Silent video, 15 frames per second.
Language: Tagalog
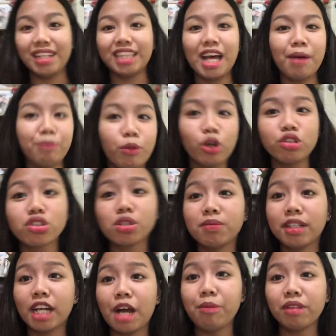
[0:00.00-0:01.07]
Tapos,
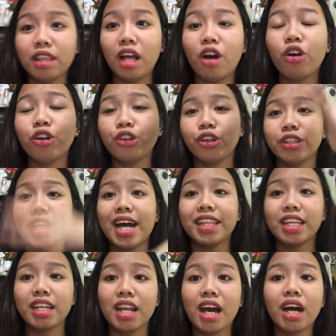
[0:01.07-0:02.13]
gumagamit lang ako noon
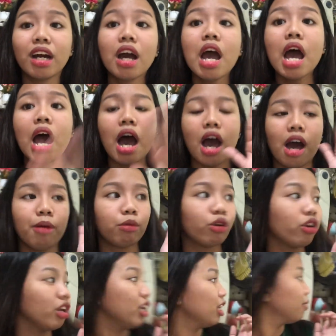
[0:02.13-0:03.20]
dati ng um,
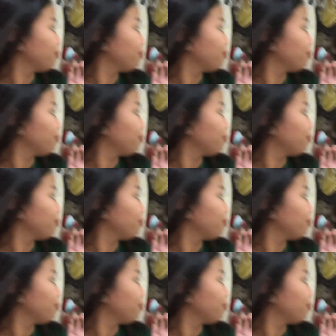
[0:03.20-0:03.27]
Gorilla